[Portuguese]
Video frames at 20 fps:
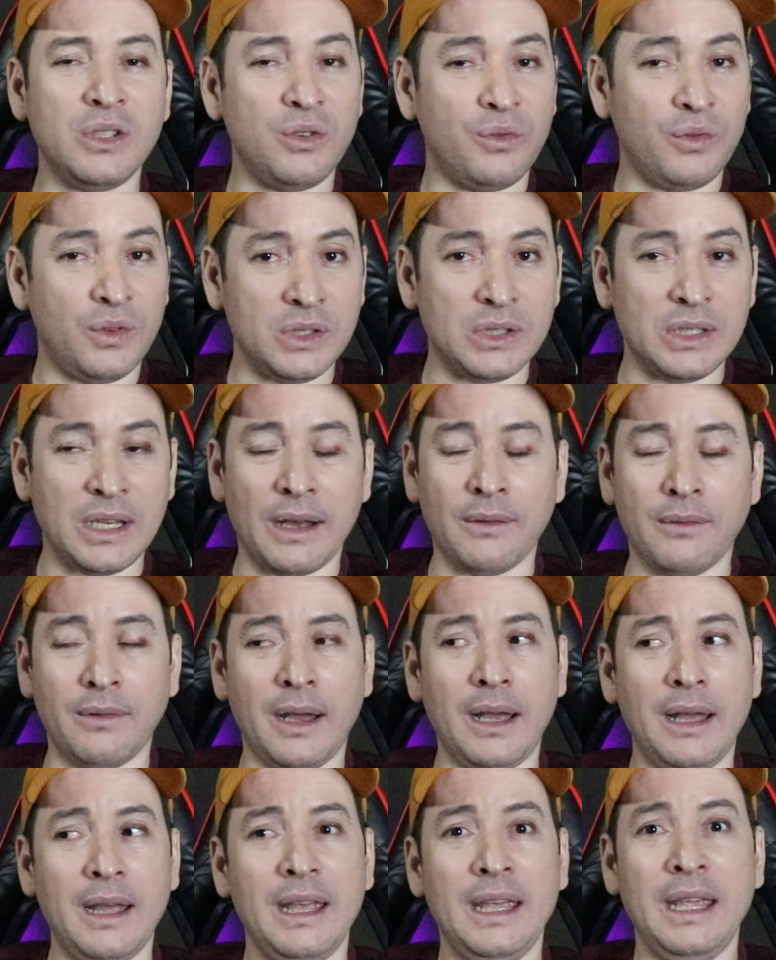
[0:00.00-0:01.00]
e difíceis de
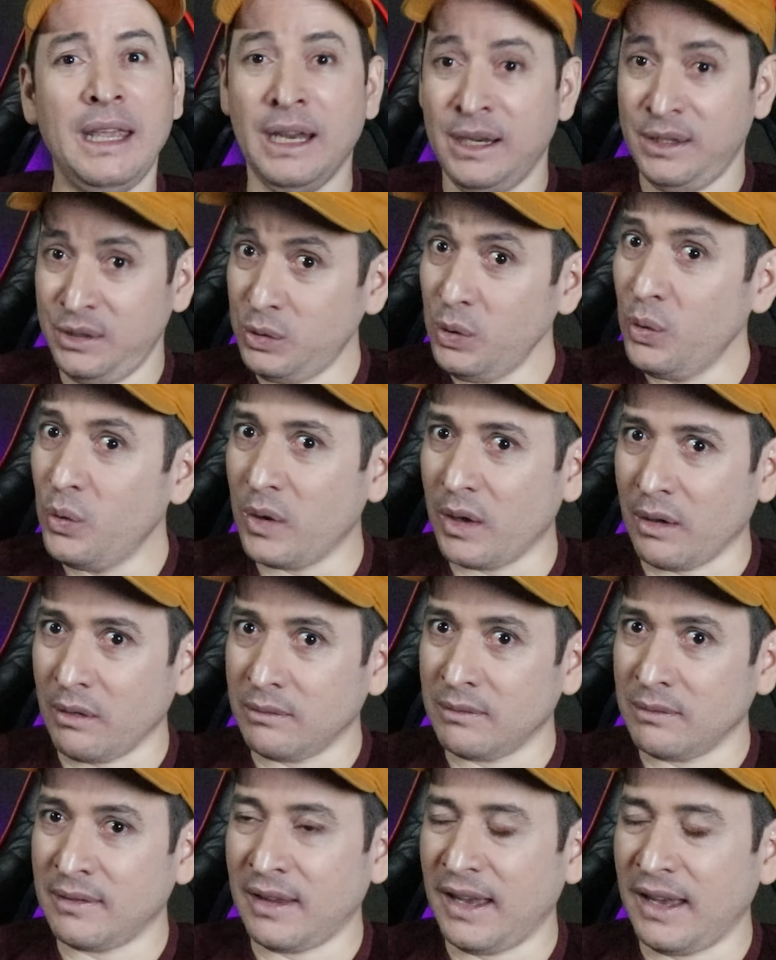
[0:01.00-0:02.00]
lavar, eles
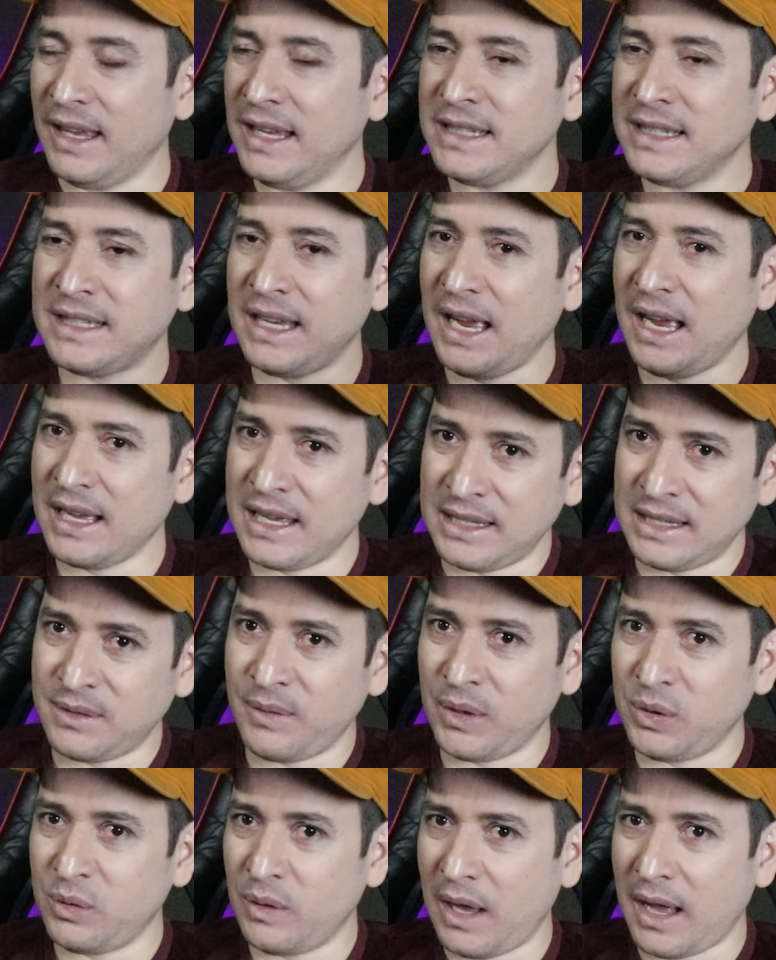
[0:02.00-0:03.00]
duram, né? Será que esse
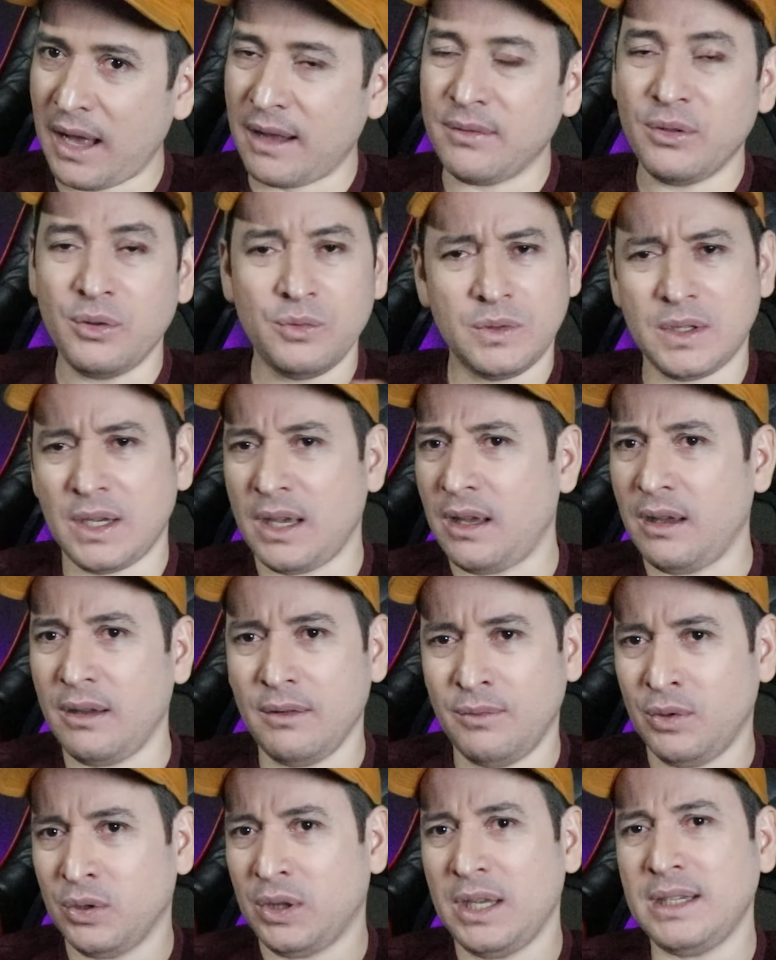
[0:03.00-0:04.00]
vai durar? Não sei,
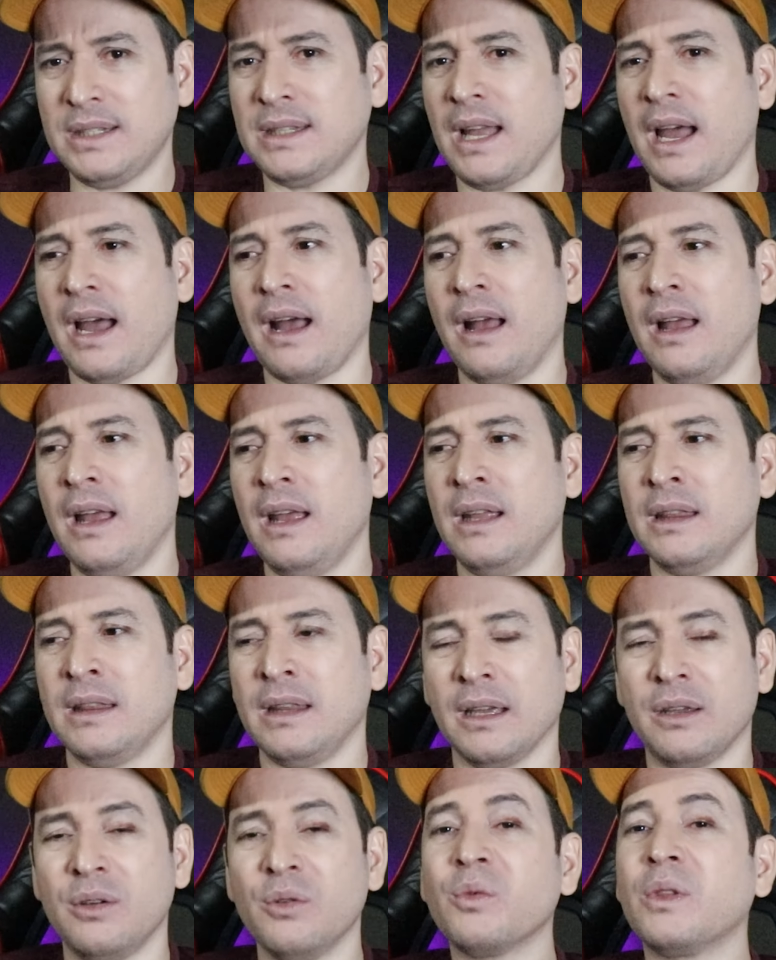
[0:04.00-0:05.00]
vou testar.
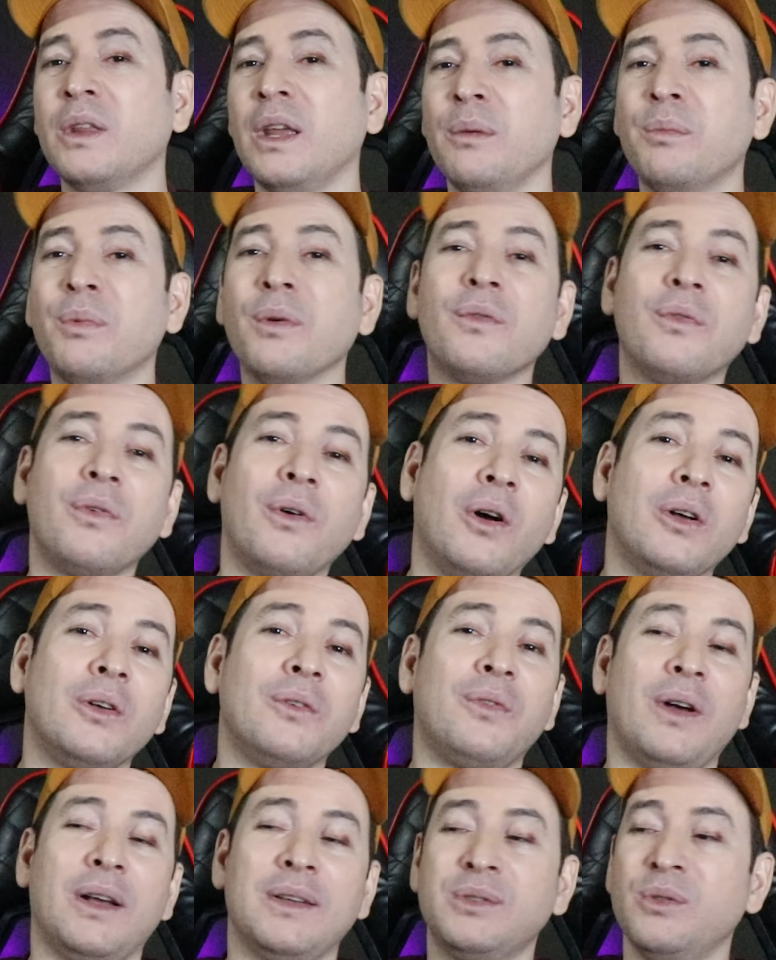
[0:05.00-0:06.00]
Daqui a um tempo eu
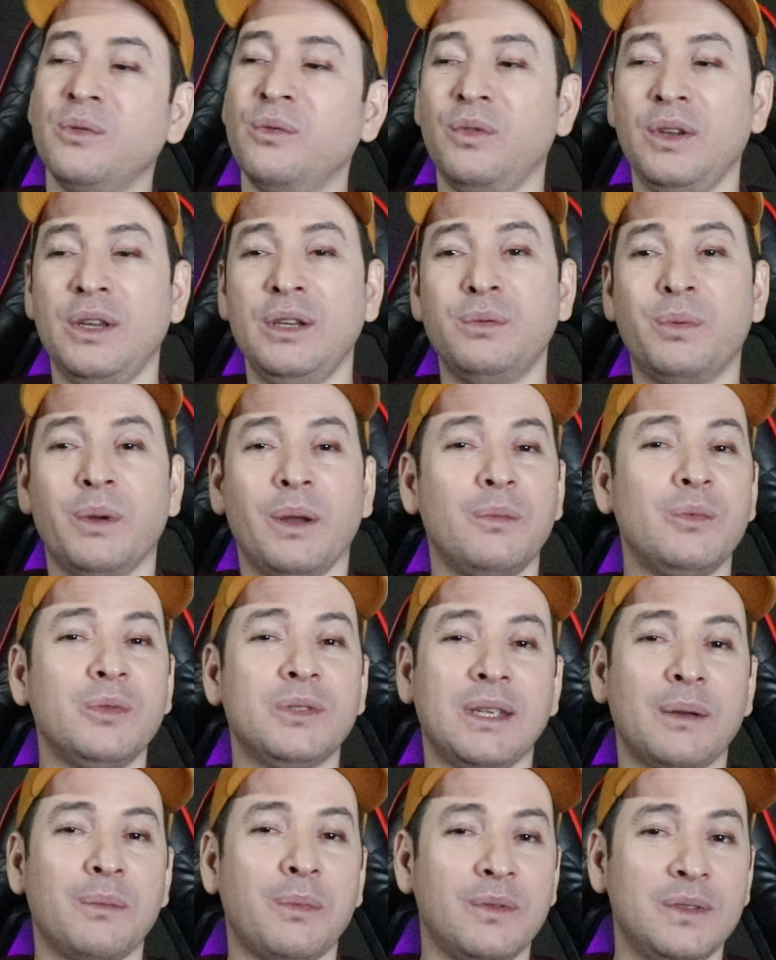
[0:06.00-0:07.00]
faço um vídeo para
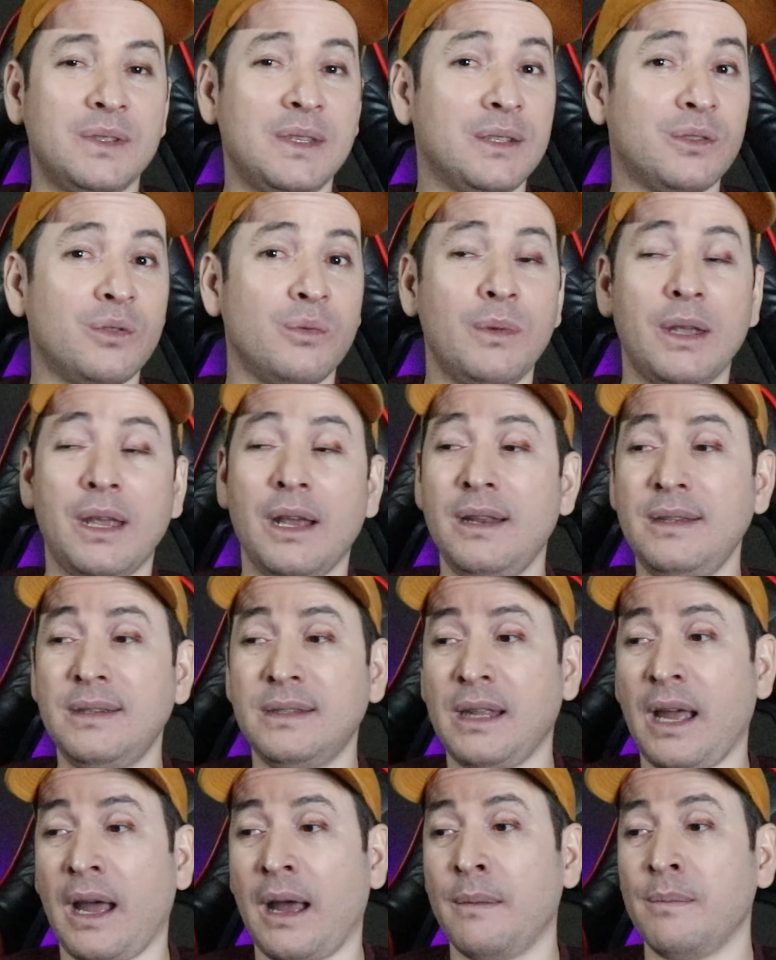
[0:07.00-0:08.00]
mostrar para vocês como é que ele
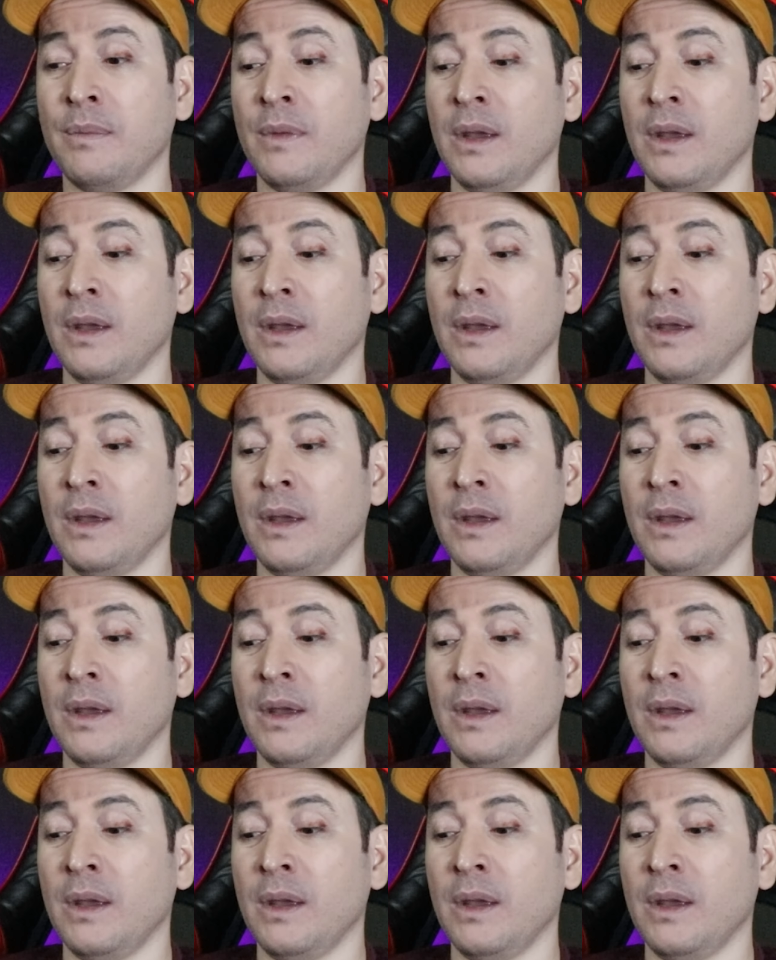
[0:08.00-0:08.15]
está.